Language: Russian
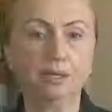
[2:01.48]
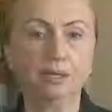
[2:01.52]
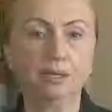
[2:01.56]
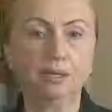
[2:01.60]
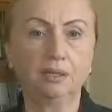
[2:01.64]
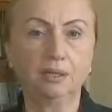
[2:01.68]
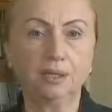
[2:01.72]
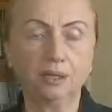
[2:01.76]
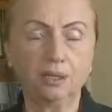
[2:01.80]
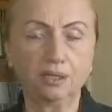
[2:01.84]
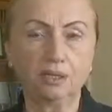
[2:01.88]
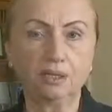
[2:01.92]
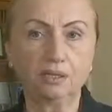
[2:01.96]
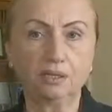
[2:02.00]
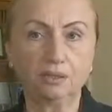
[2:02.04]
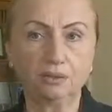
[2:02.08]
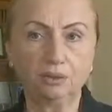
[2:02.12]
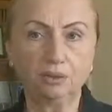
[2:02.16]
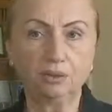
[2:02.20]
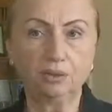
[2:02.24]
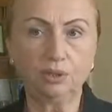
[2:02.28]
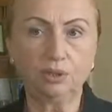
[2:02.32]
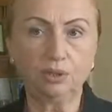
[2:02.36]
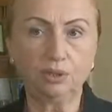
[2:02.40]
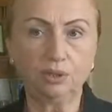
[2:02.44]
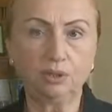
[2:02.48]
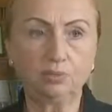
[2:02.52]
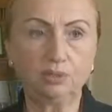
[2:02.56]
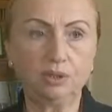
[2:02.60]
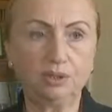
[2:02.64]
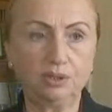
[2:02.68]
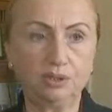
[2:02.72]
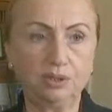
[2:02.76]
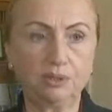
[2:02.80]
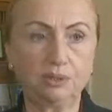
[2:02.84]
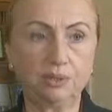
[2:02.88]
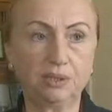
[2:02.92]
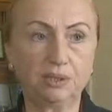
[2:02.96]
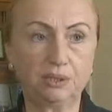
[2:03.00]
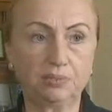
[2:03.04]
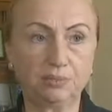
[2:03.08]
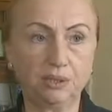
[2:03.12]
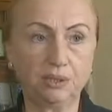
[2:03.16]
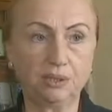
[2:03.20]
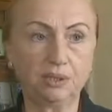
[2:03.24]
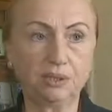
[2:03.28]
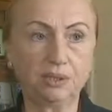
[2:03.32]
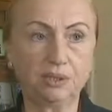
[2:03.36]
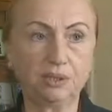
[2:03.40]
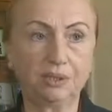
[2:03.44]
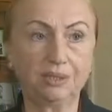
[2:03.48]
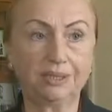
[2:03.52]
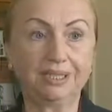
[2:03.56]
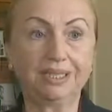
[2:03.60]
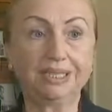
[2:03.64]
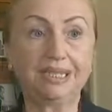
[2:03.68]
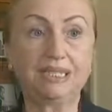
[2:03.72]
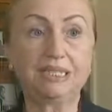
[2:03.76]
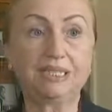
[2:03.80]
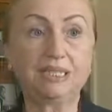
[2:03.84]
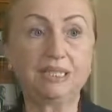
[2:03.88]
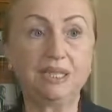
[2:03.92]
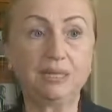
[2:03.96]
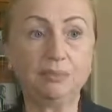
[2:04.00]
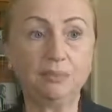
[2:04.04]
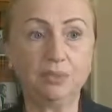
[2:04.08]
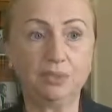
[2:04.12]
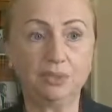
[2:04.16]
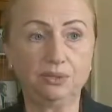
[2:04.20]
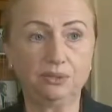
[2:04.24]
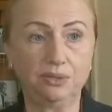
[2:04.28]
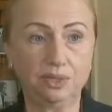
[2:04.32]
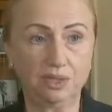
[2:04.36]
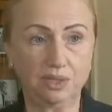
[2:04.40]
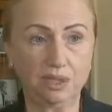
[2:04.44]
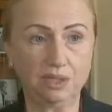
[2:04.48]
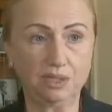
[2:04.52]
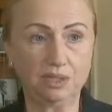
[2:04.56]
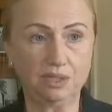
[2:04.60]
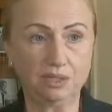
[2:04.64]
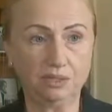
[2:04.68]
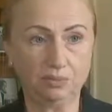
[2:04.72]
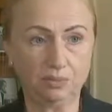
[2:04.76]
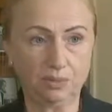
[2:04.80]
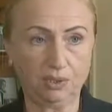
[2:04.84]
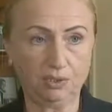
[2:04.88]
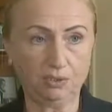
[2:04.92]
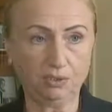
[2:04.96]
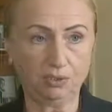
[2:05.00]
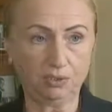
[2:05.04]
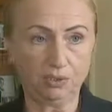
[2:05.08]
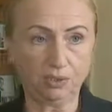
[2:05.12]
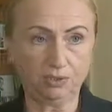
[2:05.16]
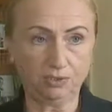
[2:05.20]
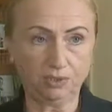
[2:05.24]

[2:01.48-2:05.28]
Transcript: до конца года необходимо дополнительно хотя бы 12 миллионов